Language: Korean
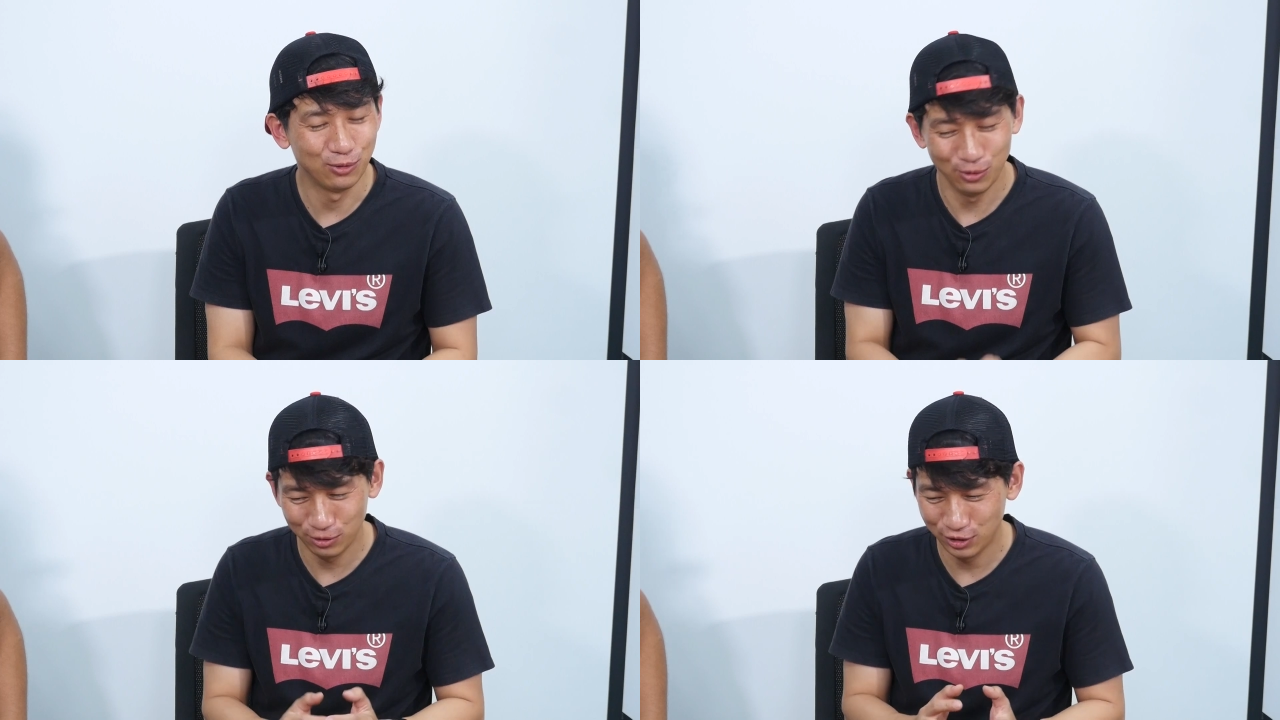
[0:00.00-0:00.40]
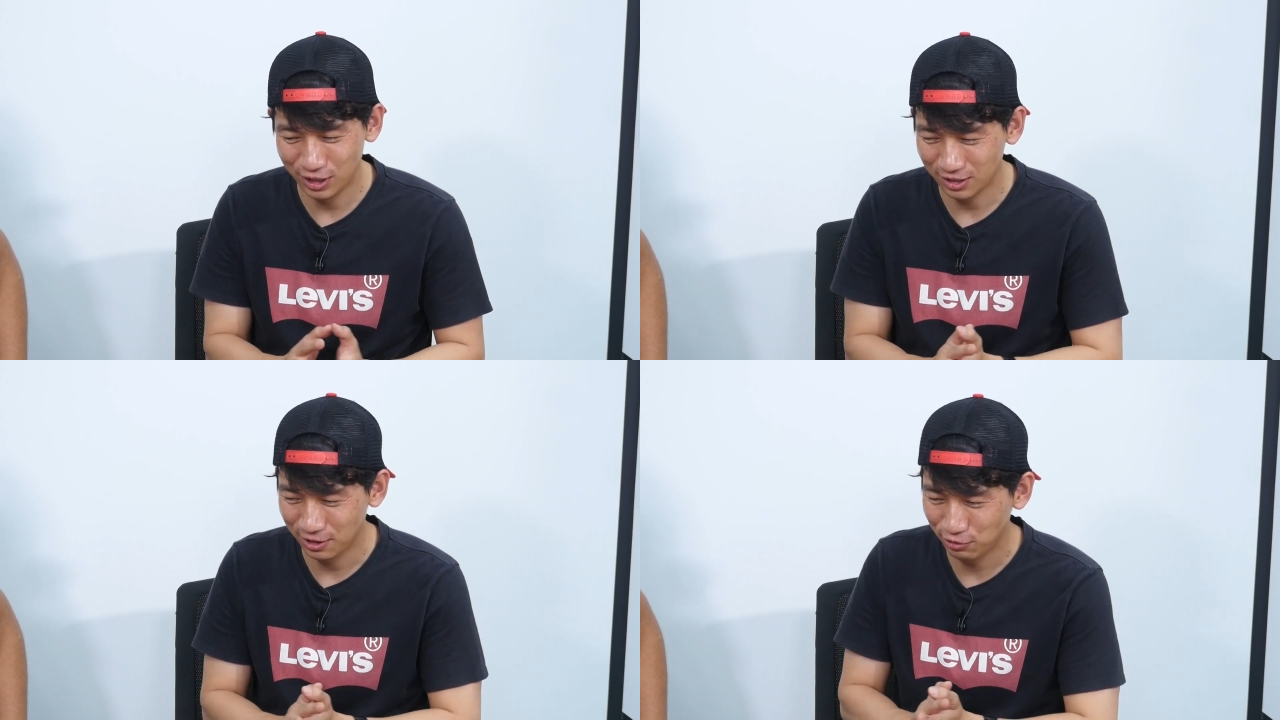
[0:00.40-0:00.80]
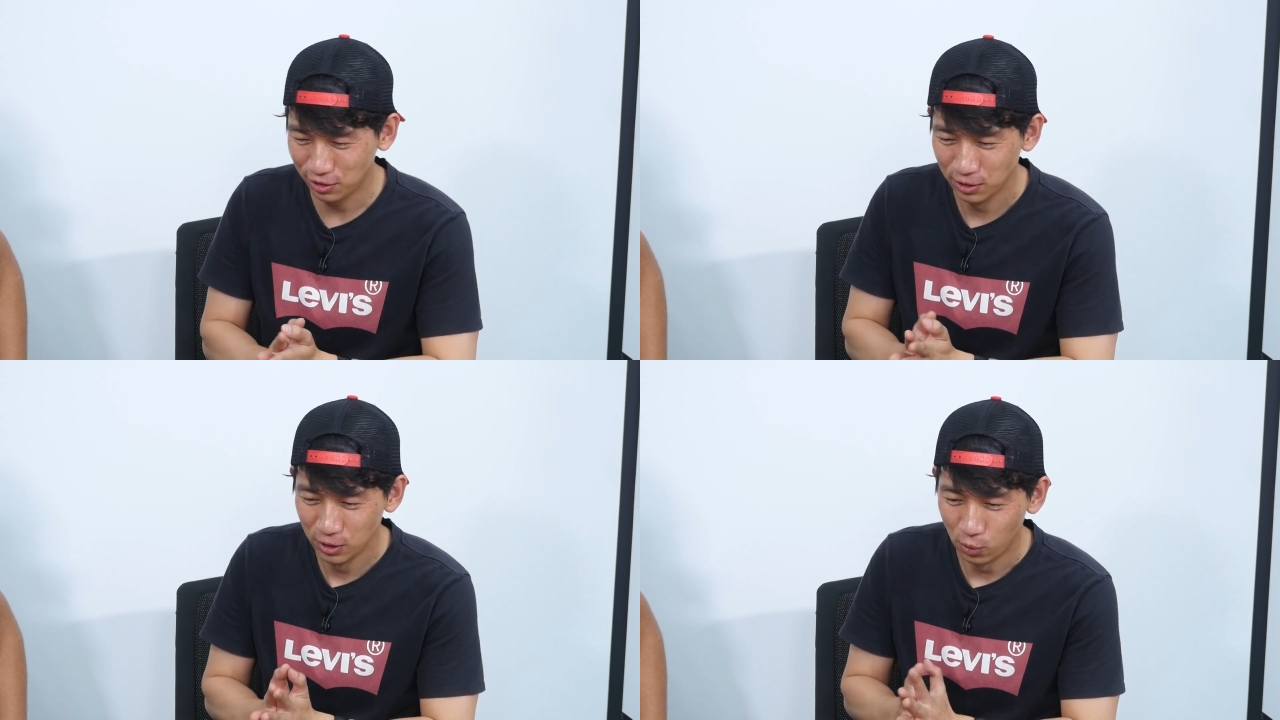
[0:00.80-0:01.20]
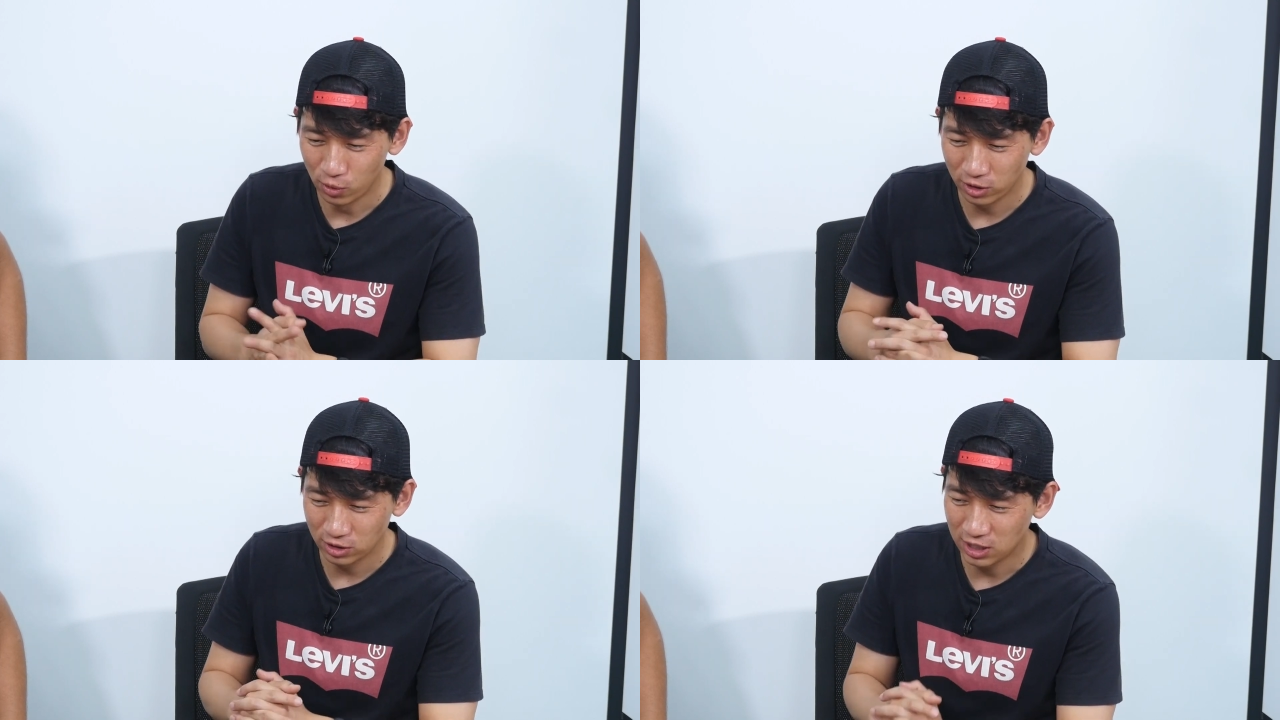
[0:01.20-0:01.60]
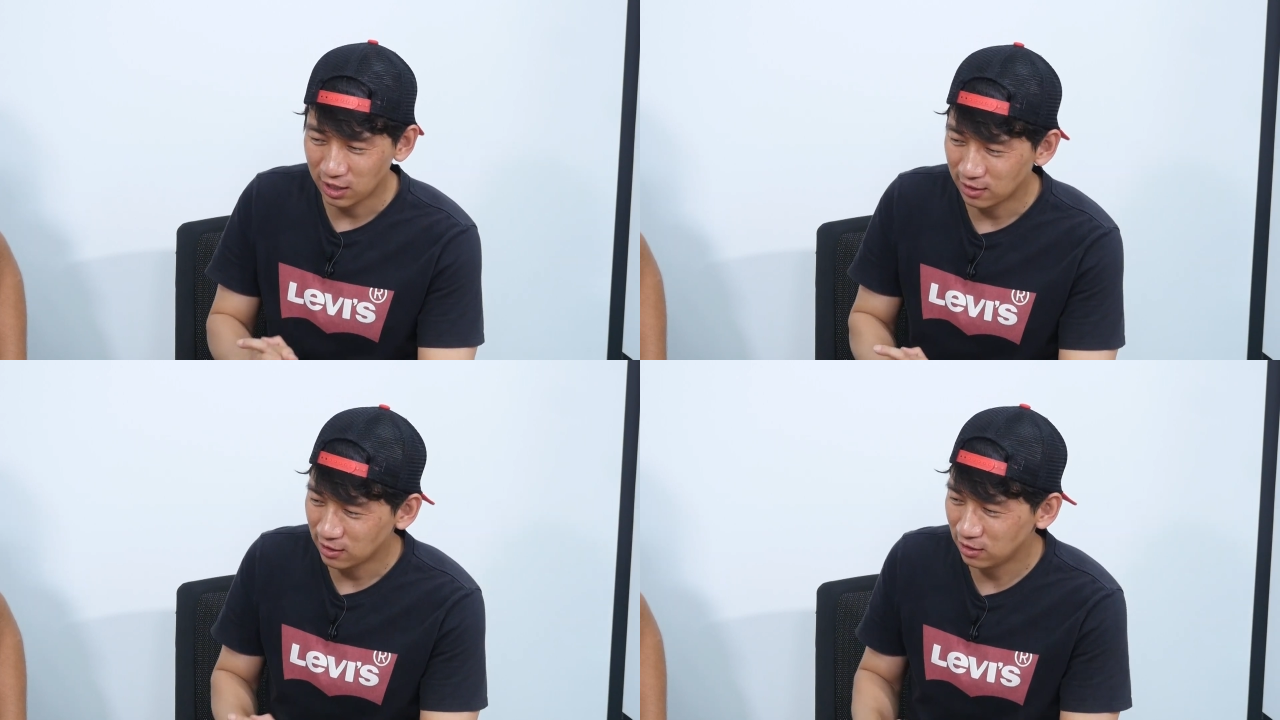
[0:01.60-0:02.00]
오늘도 시작되고요. 오늘은
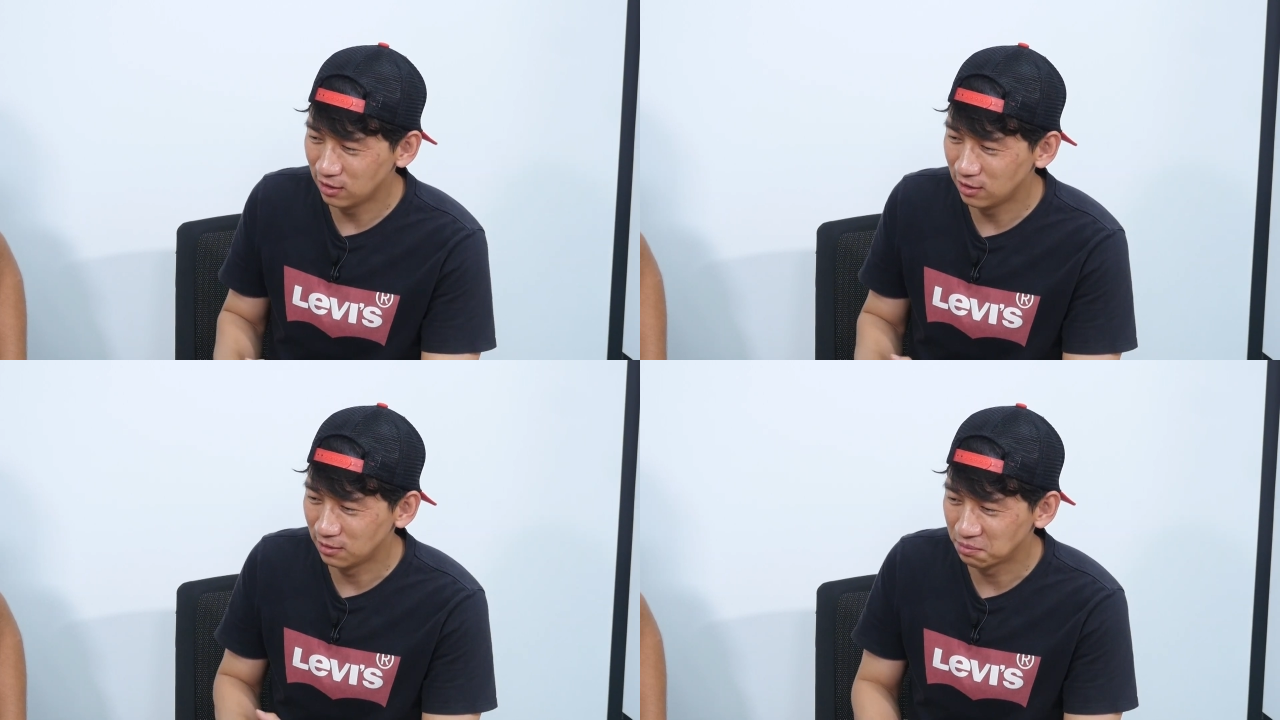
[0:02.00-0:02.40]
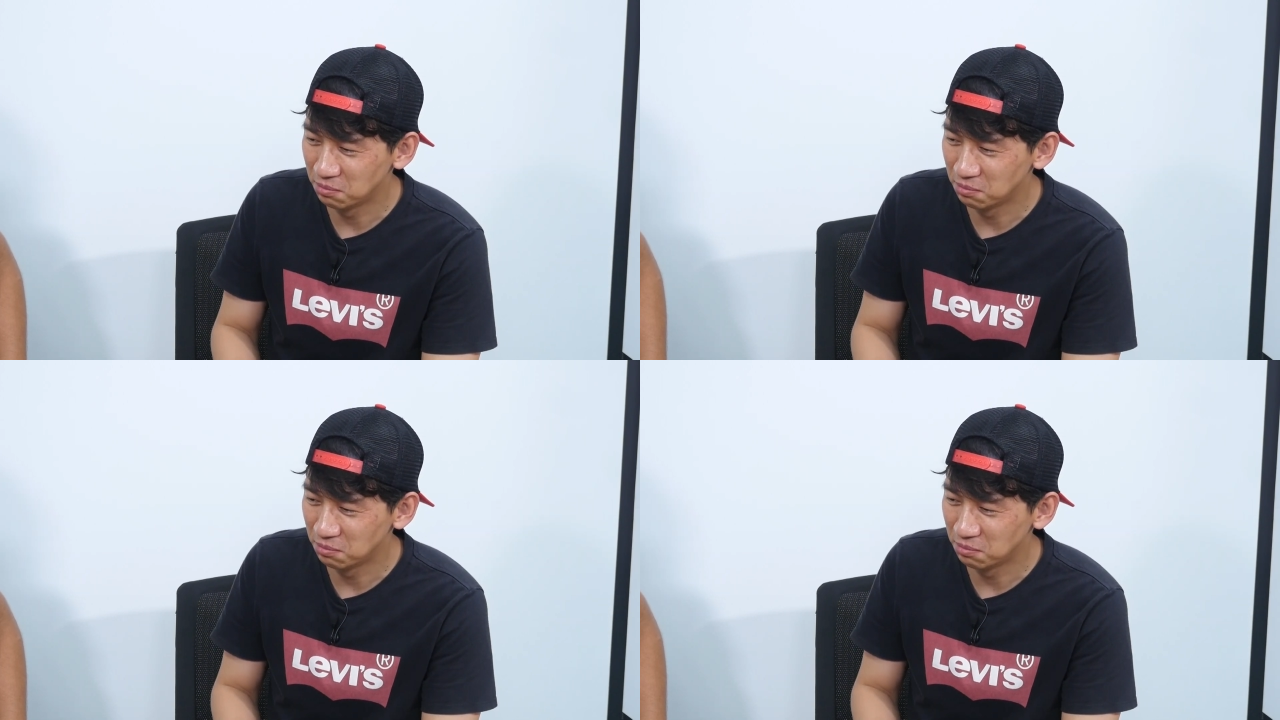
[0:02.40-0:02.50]
제가 사실